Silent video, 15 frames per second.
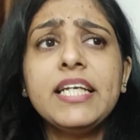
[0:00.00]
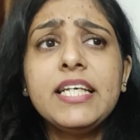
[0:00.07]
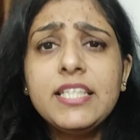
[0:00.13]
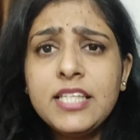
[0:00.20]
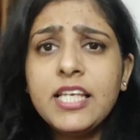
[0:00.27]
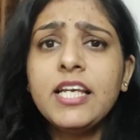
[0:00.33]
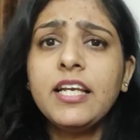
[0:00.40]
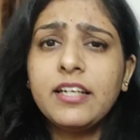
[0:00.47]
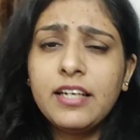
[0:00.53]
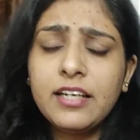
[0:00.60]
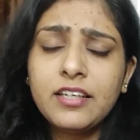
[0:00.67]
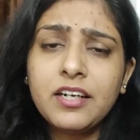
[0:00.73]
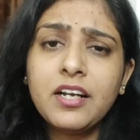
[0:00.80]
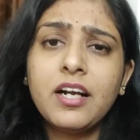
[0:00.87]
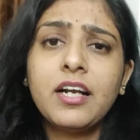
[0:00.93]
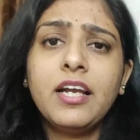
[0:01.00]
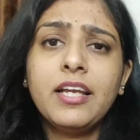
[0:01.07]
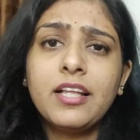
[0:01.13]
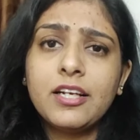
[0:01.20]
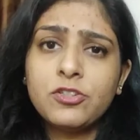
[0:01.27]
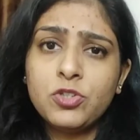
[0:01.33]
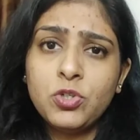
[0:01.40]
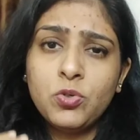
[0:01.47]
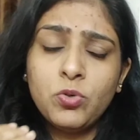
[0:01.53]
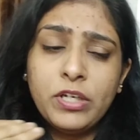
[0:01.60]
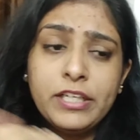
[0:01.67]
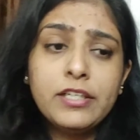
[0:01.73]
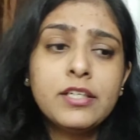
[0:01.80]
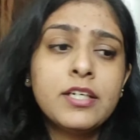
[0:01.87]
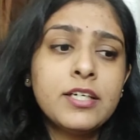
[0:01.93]
ஈஸி ரிலேட்டடாக e ஏதாச்சும்
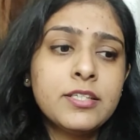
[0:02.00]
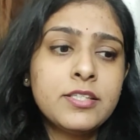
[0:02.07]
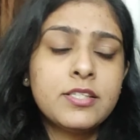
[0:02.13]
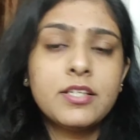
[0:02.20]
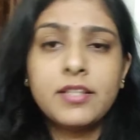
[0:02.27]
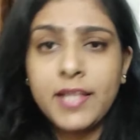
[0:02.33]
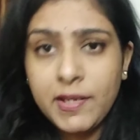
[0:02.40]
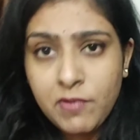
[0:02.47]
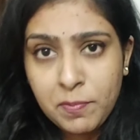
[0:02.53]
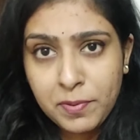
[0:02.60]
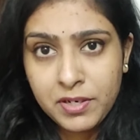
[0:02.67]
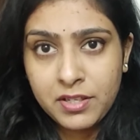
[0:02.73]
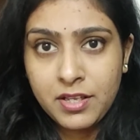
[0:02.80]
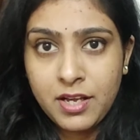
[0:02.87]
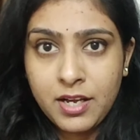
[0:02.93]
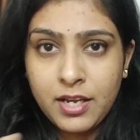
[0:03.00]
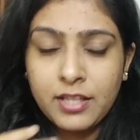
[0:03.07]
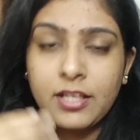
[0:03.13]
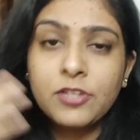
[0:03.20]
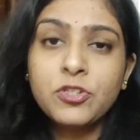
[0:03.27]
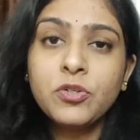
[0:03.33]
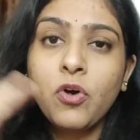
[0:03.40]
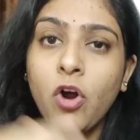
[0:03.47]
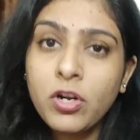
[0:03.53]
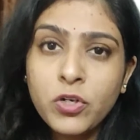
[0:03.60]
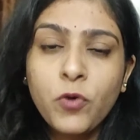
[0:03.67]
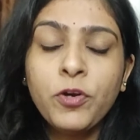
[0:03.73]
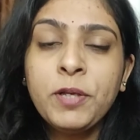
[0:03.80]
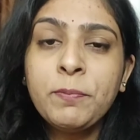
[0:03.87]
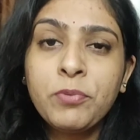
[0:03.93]
இன்டர்ன்ஸ் தேவைப்படுதா ஏதாச்சும்
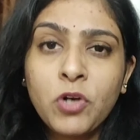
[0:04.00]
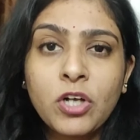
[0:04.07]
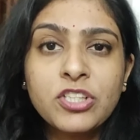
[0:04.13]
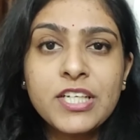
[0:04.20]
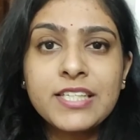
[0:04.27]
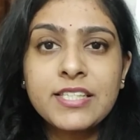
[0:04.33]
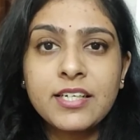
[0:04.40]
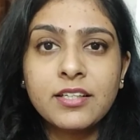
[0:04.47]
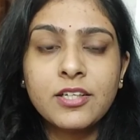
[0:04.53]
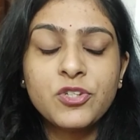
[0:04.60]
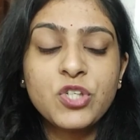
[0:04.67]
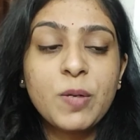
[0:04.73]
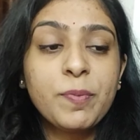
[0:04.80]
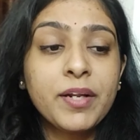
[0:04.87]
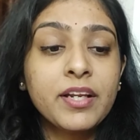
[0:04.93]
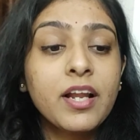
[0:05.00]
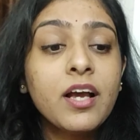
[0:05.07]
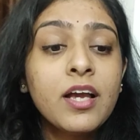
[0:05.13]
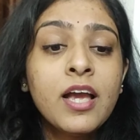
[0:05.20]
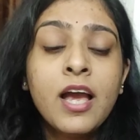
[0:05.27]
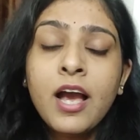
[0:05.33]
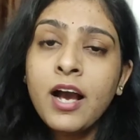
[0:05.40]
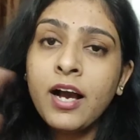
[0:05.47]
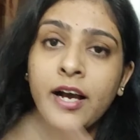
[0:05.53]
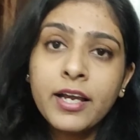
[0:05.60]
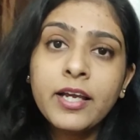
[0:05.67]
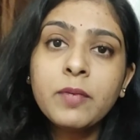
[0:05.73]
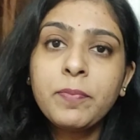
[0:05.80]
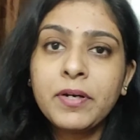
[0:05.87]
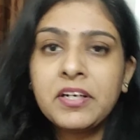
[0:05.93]
ஆன்கோயிங் ப்ராஜெக்ட்ஸ் இருந்துச்சு அப்படின்னா
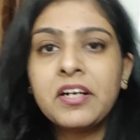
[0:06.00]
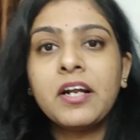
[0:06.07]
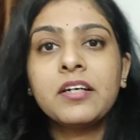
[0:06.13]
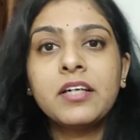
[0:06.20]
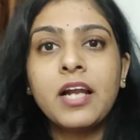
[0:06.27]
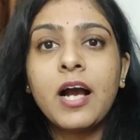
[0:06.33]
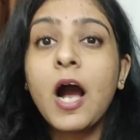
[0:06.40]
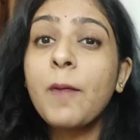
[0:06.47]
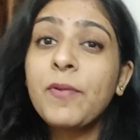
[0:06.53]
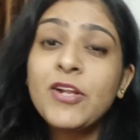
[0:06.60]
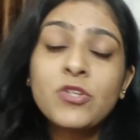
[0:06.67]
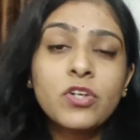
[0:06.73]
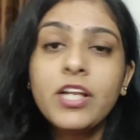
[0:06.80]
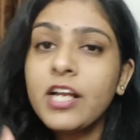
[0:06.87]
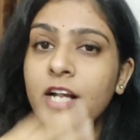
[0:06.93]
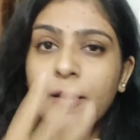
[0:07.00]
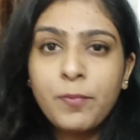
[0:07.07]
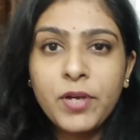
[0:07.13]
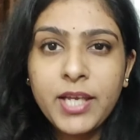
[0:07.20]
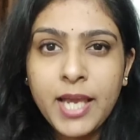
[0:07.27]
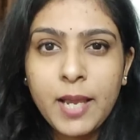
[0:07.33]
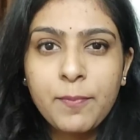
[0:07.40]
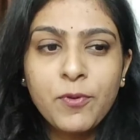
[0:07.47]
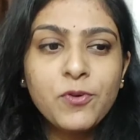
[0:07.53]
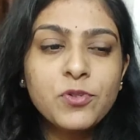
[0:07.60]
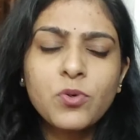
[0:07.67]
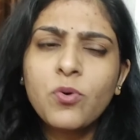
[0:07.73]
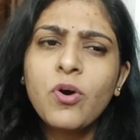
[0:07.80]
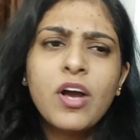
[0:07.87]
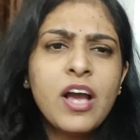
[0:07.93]
ஹையர் பண்ணுறாங்களா அப்படின்னு சொல்லி நாங்கள் போய் கேட்போம்
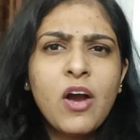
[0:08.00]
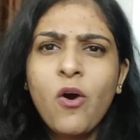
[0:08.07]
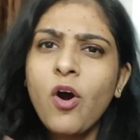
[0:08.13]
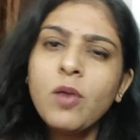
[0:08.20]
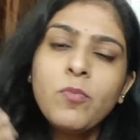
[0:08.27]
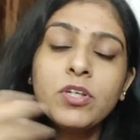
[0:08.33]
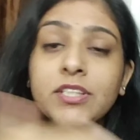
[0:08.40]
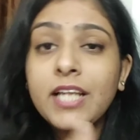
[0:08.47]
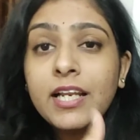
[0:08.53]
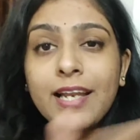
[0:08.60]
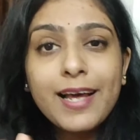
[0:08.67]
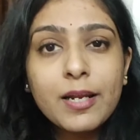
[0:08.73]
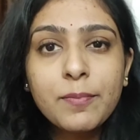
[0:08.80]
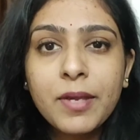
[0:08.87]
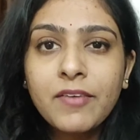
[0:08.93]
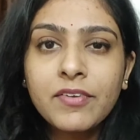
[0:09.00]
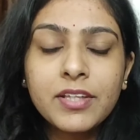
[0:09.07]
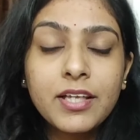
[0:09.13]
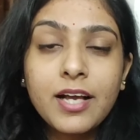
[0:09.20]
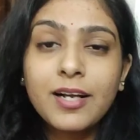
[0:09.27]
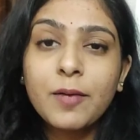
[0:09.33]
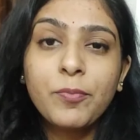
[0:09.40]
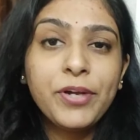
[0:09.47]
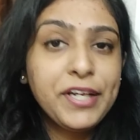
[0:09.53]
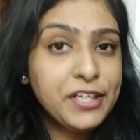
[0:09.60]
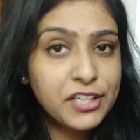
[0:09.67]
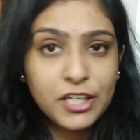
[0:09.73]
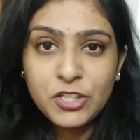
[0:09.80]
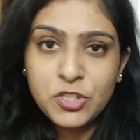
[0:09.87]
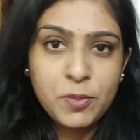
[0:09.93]
ஸோ ஆல்மோஸ்ட் எல்லாருமே வந்து அங்கே போய்
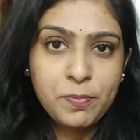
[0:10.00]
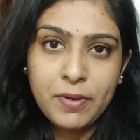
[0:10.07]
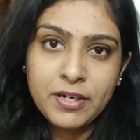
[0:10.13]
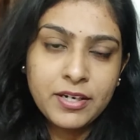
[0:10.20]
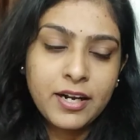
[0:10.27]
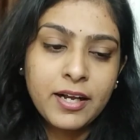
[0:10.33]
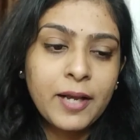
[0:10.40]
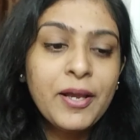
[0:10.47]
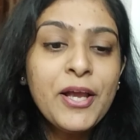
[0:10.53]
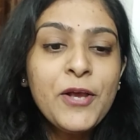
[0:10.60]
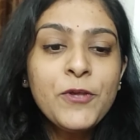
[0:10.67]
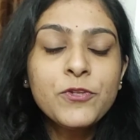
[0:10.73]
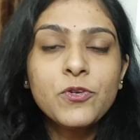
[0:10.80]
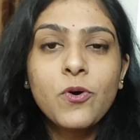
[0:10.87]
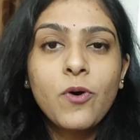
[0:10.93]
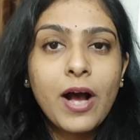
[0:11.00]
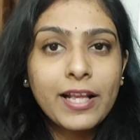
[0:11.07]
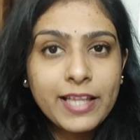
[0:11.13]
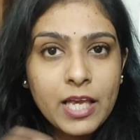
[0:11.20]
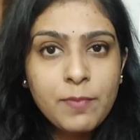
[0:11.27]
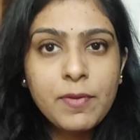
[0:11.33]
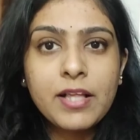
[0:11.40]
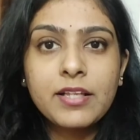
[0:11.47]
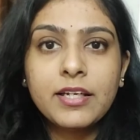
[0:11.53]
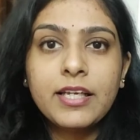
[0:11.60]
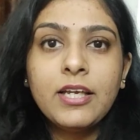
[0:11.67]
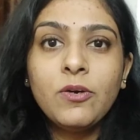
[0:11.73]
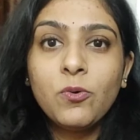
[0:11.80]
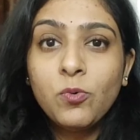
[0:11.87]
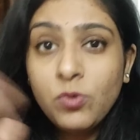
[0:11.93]
இன்டர்ன்ஷிப் பண்ணுறாங்க ஸோ அதே
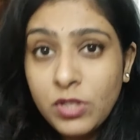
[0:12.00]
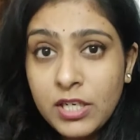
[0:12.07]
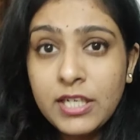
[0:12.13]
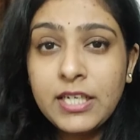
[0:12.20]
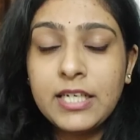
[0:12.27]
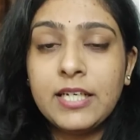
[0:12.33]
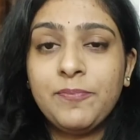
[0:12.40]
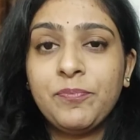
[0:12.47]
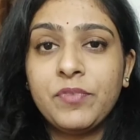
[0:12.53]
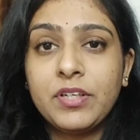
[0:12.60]
மாதிரி உங்களுக்கு